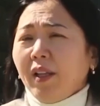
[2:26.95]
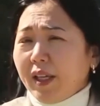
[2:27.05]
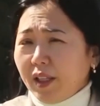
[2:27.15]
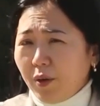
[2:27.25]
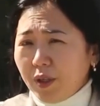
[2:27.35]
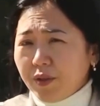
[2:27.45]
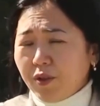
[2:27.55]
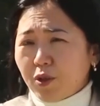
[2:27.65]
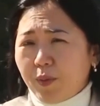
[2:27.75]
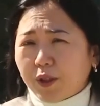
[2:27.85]
Лейла
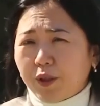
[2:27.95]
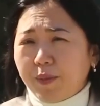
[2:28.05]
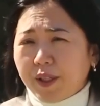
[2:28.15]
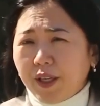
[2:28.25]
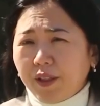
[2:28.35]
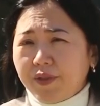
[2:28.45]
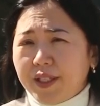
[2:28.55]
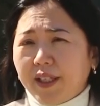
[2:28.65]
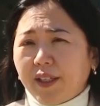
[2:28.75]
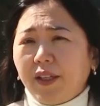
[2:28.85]
Осова, Жумар Худайбергенов,
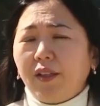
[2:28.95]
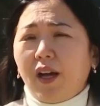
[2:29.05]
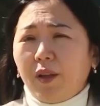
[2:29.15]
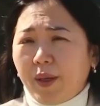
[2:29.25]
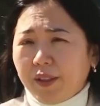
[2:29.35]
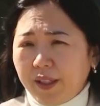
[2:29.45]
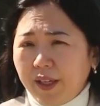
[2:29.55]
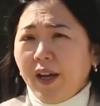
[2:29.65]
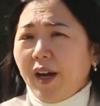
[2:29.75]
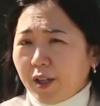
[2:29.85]
телеканал
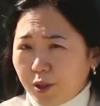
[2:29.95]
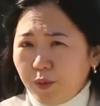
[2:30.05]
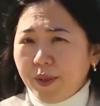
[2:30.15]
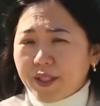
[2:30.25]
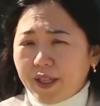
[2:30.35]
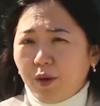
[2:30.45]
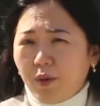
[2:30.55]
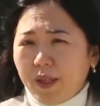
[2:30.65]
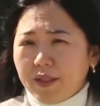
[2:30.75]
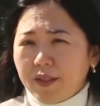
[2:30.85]
Алматы, Актюбинская
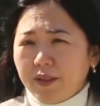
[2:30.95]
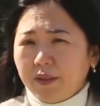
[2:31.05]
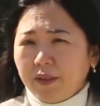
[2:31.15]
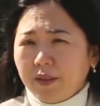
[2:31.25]
область.